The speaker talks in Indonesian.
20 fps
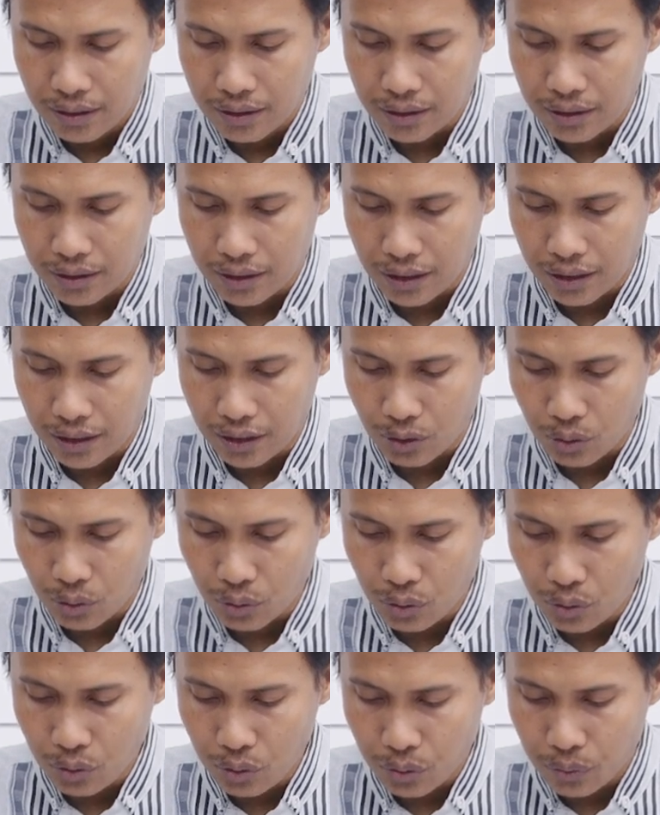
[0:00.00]
Setelah
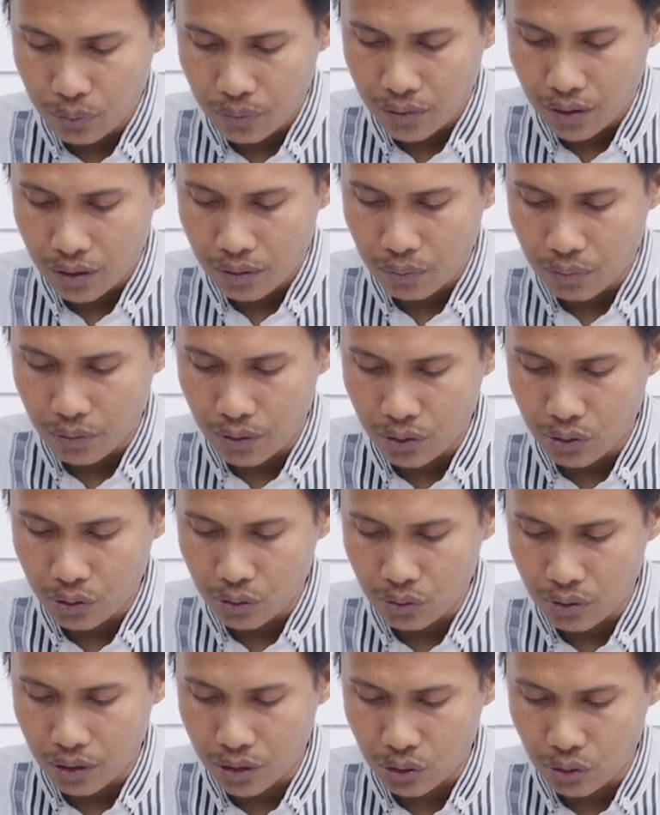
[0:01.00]
itu beliau
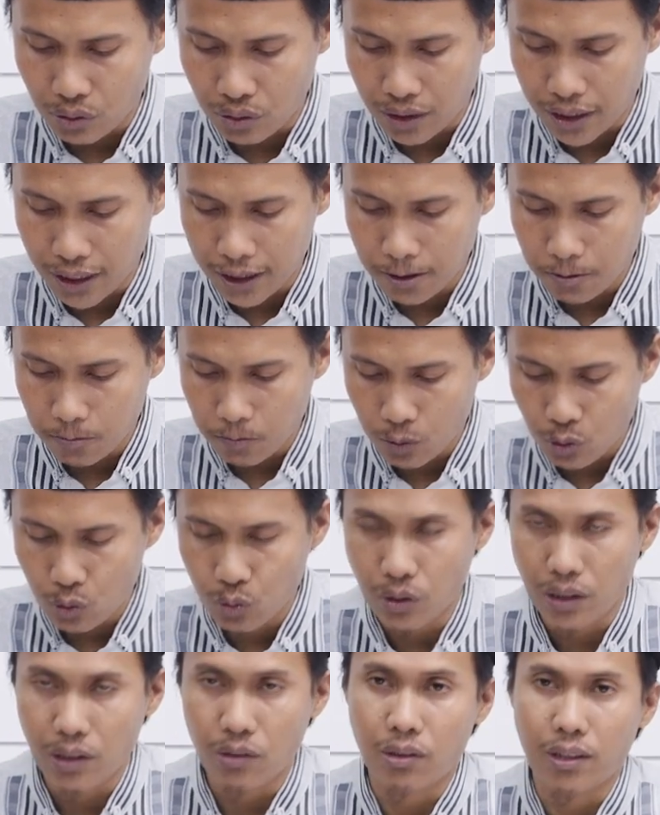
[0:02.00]
juga solat
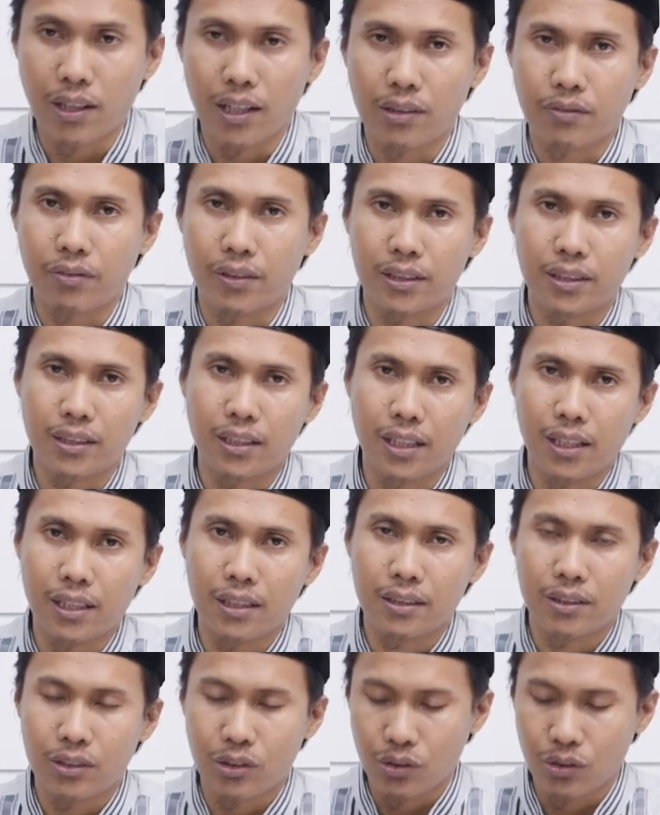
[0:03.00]
2 rakaat fajar,